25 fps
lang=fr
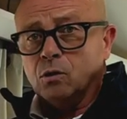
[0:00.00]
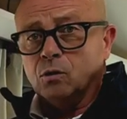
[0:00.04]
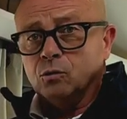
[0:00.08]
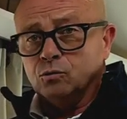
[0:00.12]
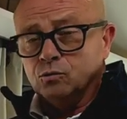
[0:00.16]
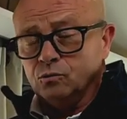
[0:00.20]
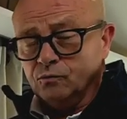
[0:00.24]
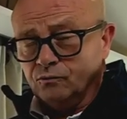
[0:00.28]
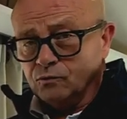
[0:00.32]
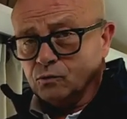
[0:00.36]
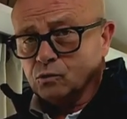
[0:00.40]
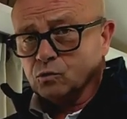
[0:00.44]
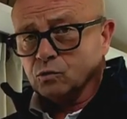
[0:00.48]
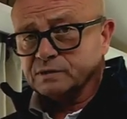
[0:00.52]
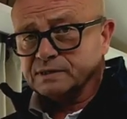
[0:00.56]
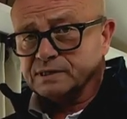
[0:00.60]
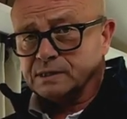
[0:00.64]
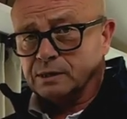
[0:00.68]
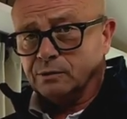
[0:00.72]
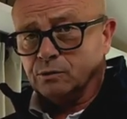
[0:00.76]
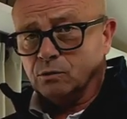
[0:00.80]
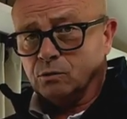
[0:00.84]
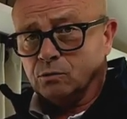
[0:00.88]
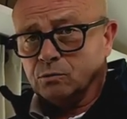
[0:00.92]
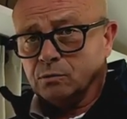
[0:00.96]
nous vous
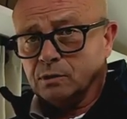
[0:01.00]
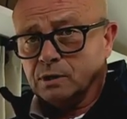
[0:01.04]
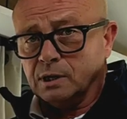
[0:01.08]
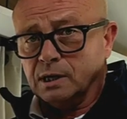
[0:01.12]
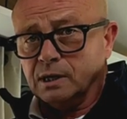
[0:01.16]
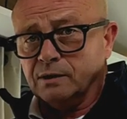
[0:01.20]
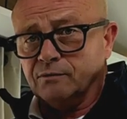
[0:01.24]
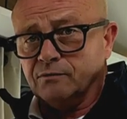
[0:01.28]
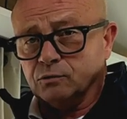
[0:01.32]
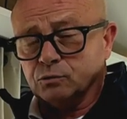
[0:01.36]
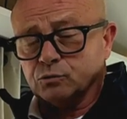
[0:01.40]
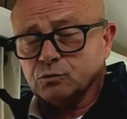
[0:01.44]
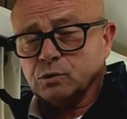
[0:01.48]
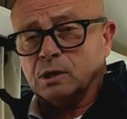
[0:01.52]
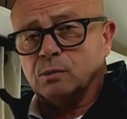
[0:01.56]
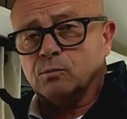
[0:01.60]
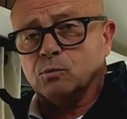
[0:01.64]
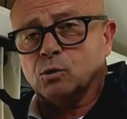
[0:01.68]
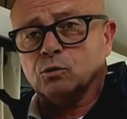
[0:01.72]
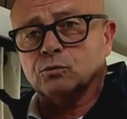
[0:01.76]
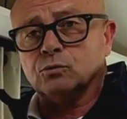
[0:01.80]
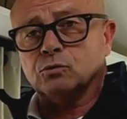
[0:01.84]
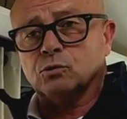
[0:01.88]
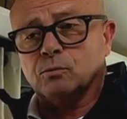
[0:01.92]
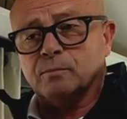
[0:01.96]
conseillons
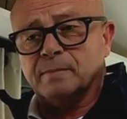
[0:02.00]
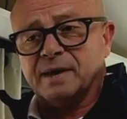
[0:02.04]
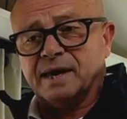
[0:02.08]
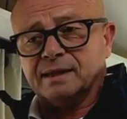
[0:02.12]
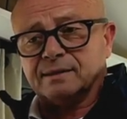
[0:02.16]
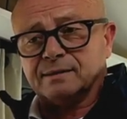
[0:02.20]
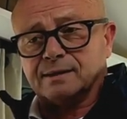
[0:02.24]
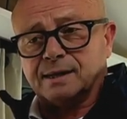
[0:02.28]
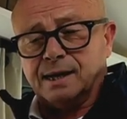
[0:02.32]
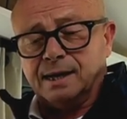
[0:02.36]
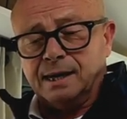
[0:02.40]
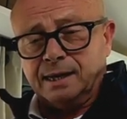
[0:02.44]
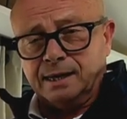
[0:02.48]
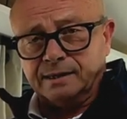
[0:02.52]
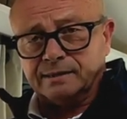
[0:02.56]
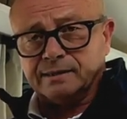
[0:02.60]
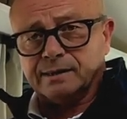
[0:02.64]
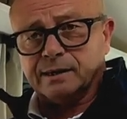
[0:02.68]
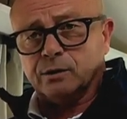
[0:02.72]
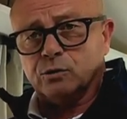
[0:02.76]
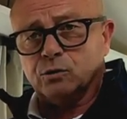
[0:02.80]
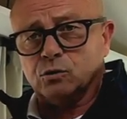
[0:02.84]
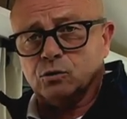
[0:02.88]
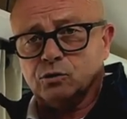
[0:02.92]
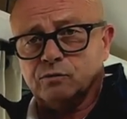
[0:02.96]
éventuellement de mettre à
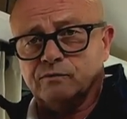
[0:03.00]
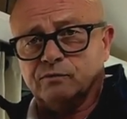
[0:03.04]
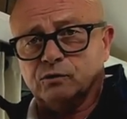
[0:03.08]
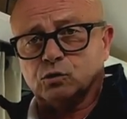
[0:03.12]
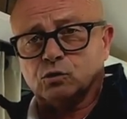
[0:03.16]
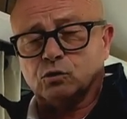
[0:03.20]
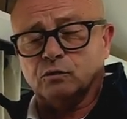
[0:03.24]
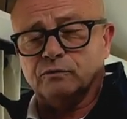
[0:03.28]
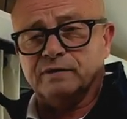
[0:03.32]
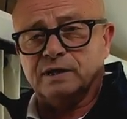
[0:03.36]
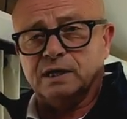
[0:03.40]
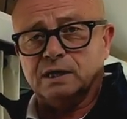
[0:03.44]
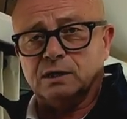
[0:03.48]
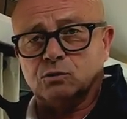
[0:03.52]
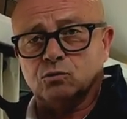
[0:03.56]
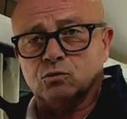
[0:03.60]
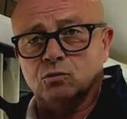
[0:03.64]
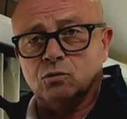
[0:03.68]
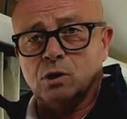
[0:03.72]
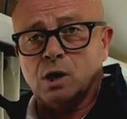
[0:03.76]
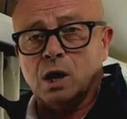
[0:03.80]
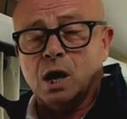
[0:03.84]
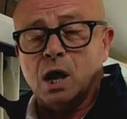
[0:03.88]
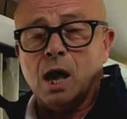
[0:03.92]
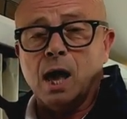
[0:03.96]
l'intérieur de votre
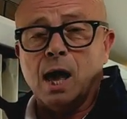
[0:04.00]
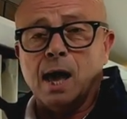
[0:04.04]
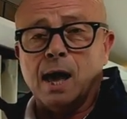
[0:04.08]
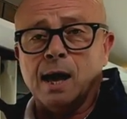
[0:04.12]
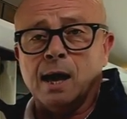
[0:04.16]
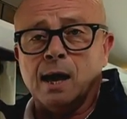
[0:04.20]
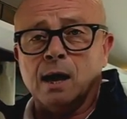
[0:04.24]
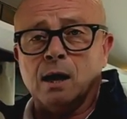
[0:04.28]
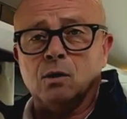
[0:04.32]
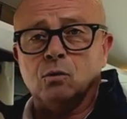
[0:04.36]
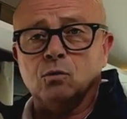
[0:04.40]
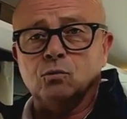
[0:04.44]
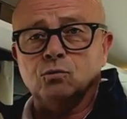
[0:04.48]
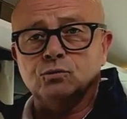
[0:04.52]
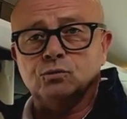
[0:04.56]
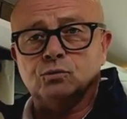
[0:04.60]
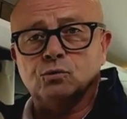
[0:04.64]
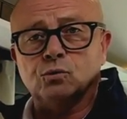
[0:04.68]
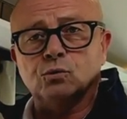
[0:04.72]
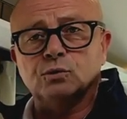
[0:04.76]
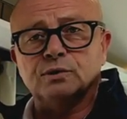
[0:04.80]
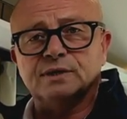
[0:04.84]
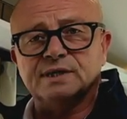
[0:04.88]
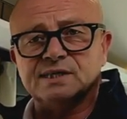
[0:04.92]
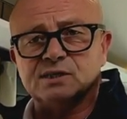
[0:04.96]
véhicule un ou
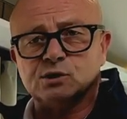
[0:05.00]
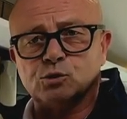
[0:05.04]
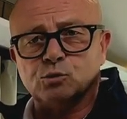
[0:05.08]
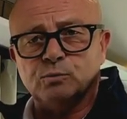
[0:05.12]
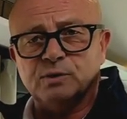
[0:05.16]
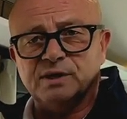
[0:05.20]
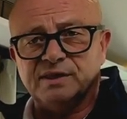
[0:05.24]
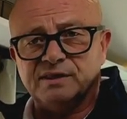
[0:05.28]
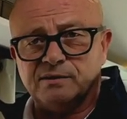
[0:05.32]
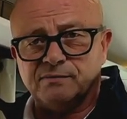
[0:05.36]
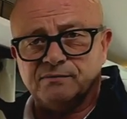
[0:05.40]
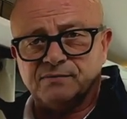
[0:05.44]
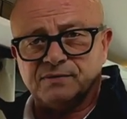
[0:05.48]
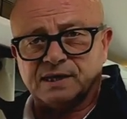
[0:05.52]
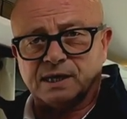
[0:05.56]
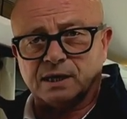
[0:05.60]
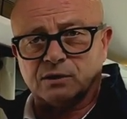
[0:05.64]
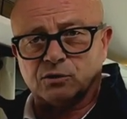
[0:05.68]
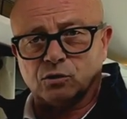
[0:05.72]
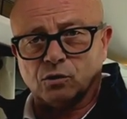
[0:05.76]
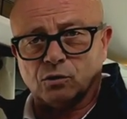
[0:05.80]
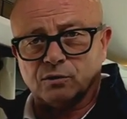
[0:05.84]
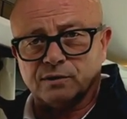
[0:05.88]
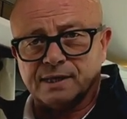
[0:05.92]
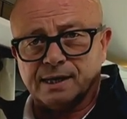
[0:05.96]
deux
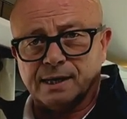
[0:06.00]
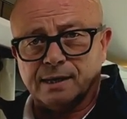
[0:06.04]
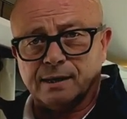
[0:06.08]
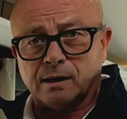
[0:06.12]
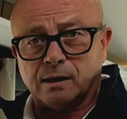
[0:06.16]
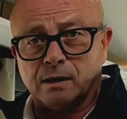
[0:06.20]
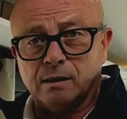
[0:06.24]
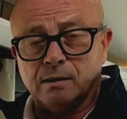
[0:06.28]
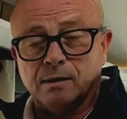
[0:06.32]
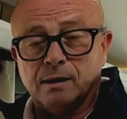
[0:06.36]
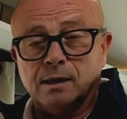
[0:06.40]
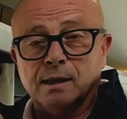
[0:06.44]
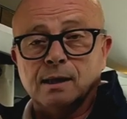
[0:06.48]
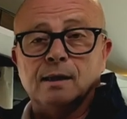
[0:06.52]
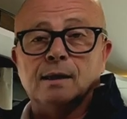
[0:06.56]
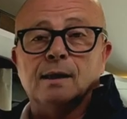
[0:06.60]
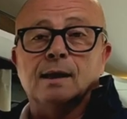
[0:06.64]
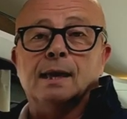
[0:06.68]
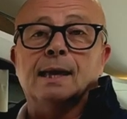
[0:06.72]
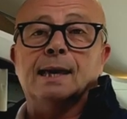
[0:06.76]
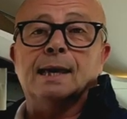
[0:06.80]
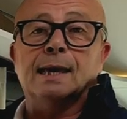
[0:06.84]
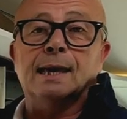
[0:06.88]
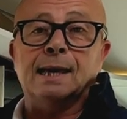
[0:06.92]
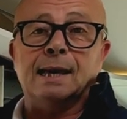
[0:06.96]
déshumidificateurs d'air
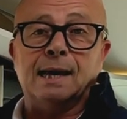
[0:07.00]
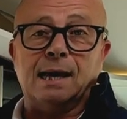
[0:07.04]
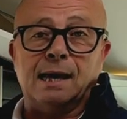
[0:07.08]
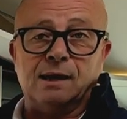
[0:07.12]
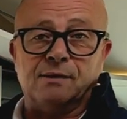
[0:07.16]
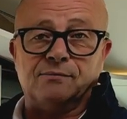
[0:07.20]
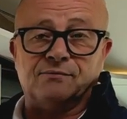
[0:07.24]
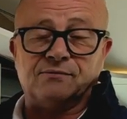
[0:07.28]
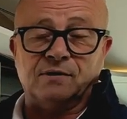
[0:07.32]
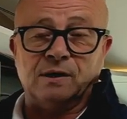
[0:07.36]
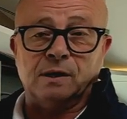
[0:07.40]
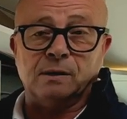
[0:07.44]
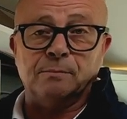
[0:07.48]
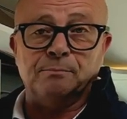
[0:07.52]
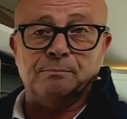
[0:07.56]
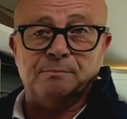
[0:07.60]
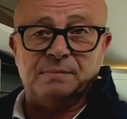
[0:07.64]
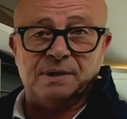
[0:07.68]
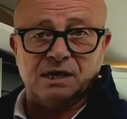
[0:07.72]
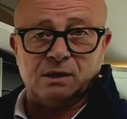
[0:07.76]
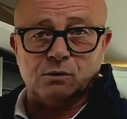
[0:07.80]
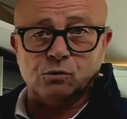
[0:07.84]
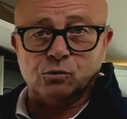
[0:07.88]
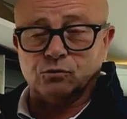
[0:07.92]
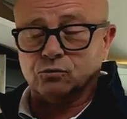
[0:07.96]
et à la fin,
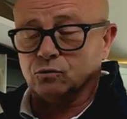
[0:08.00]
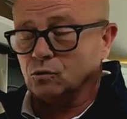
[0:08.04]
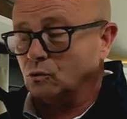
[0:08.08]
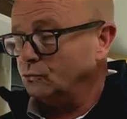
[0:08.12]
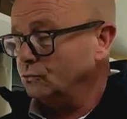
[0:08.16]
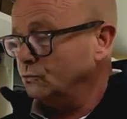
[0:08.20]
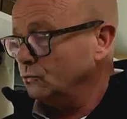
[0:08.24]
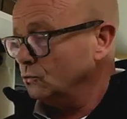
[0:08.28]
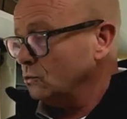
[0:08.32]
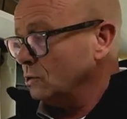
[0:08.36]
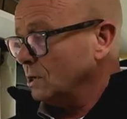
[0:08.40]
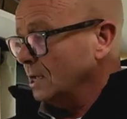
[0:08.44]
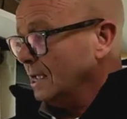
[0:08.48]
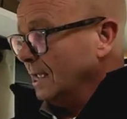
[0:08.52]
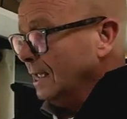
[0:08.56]
bien entendu,